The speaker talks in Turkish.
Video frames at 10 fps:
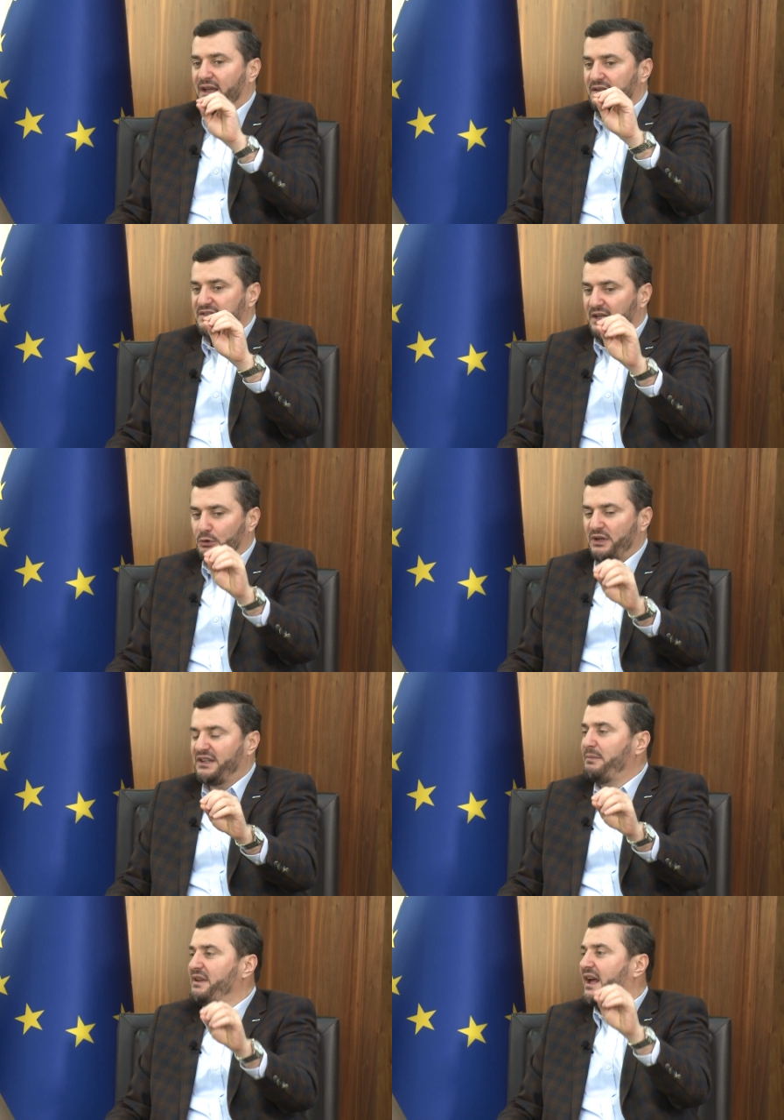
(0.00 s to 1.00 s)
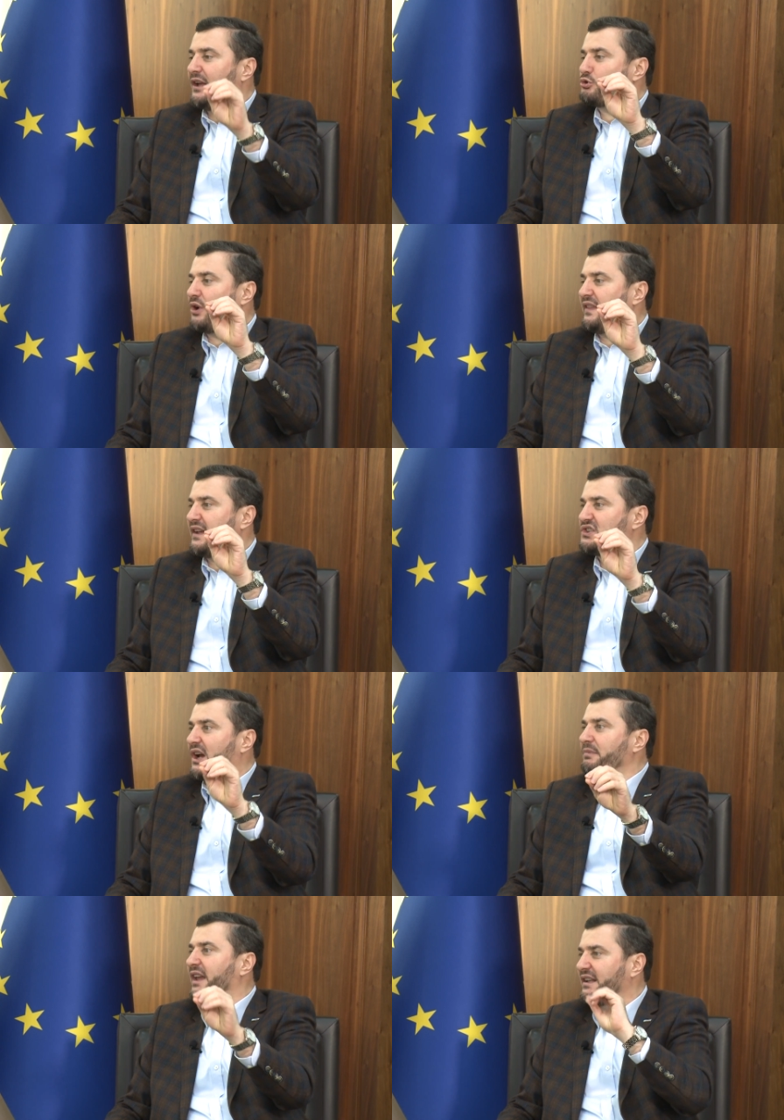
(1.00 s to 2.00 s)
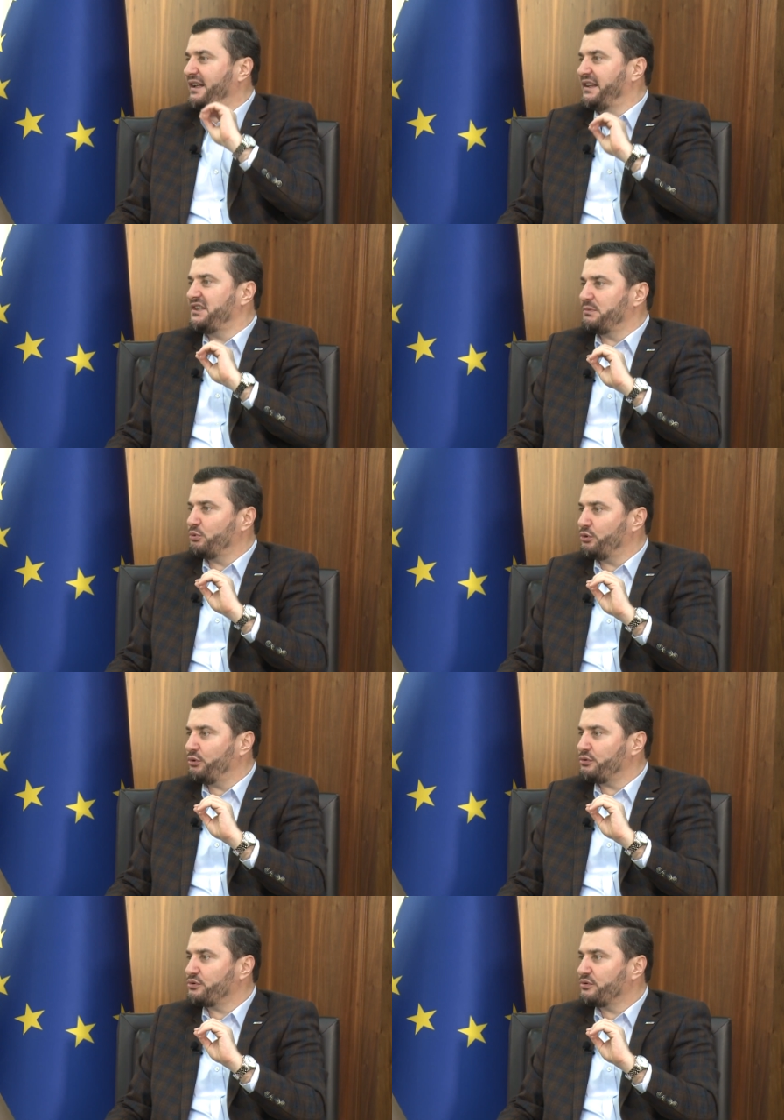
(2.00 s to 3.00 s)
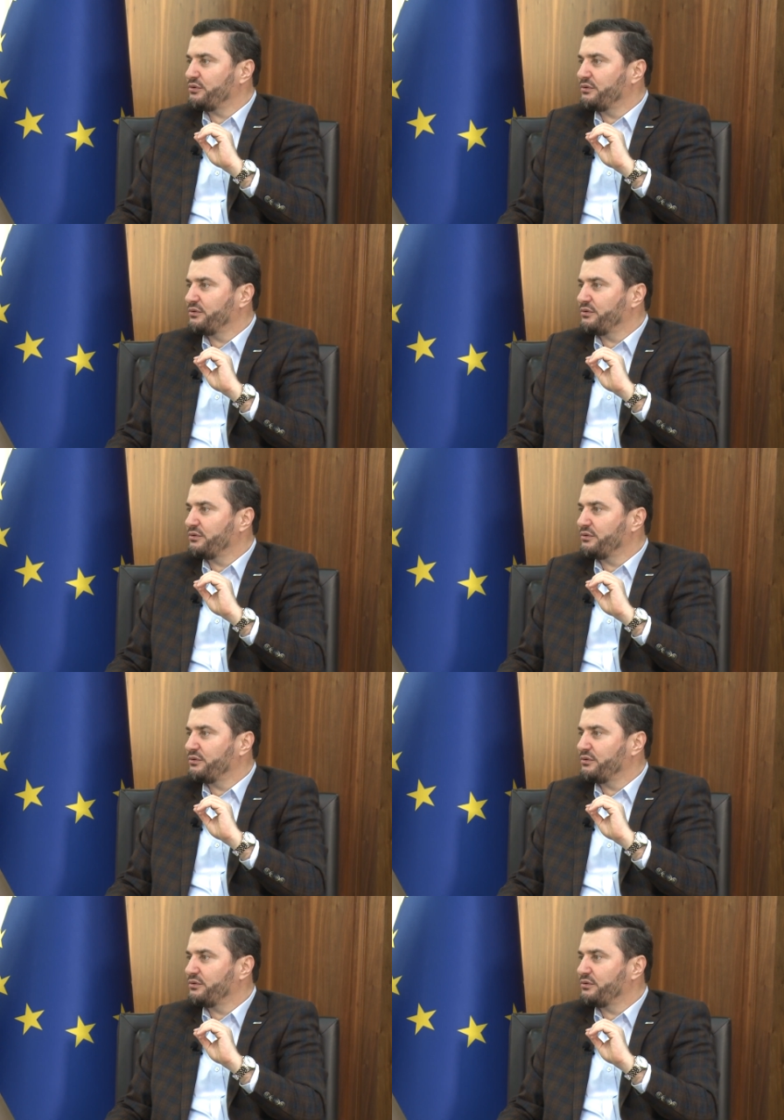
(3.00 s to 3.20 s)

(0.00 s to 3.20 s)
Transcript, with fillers: zarurete binaen şu anda camdan iletişim kuruyoruz.